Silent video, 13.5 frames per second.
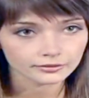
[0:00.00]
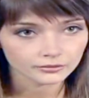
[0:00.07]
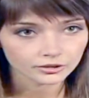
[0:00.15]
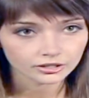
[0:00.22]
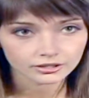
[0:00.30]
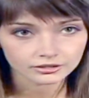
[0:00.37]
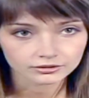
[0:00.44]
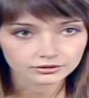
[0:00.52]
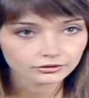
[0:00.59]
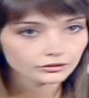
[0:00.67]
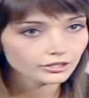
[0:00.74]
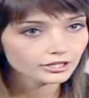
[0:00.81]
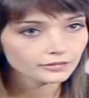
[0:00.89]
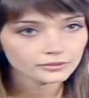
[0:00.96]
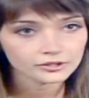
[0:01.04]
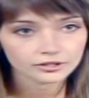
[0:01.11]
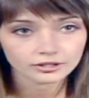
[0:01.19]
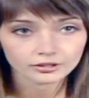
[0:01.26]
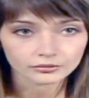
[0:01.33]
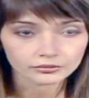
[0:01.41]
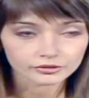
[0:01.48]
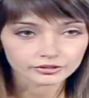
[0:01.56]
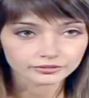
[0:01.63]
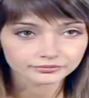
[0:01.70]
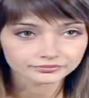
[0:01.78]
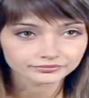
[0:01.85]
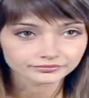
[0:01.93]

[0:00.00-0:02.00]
Ирина Михайловна, но я не посторонняя.